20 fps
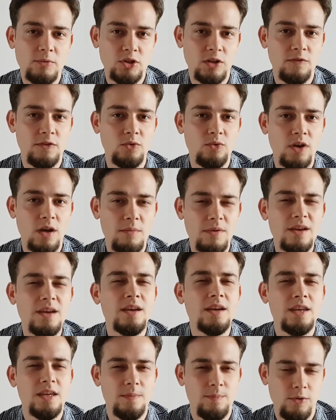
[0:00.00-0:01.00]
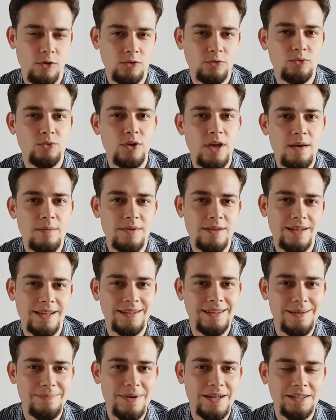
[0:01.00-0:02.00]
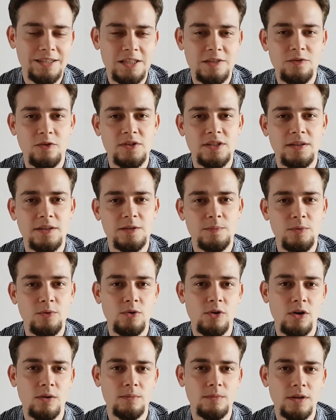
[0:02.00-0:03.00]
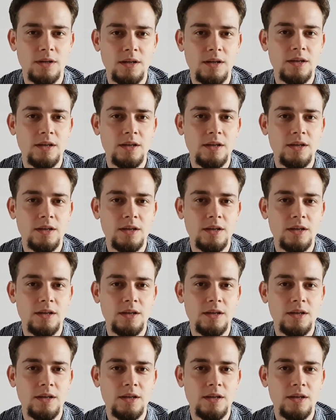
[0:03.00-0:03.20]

przewidujemy i plotkujemy na tematy związane z piłką.